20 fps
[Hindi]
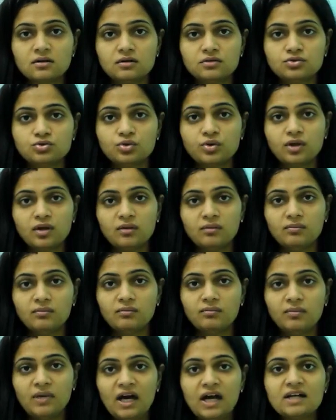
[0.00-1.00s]
जो कि
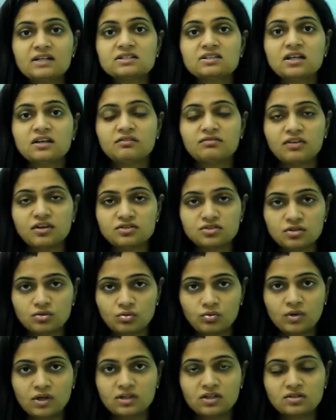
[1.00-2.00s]
बैट से
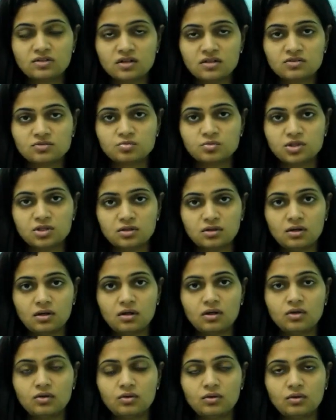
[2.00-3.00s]
इन्फेक्शन हुआ था ट्रांसमिट
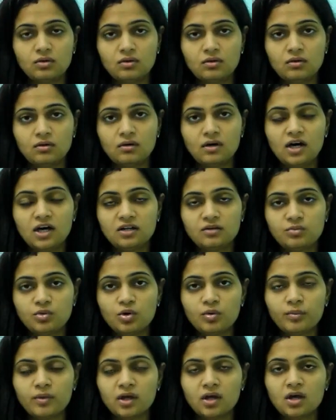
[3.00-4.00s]

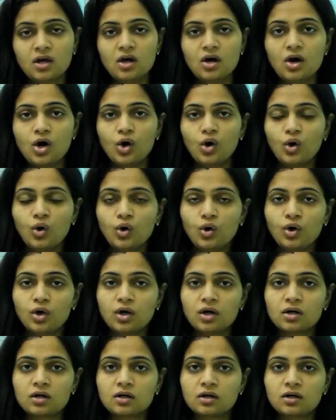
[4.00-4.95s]
आदमियों में और